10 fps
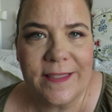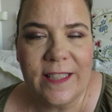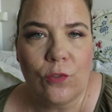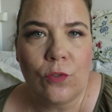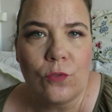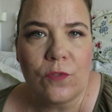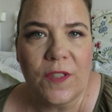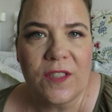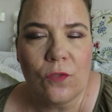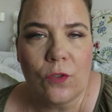c'est de toute
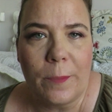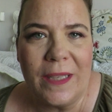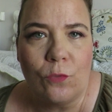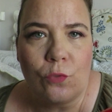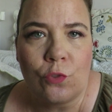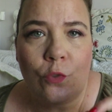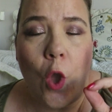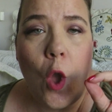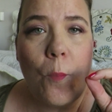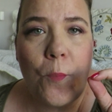façon d'en mettre toujours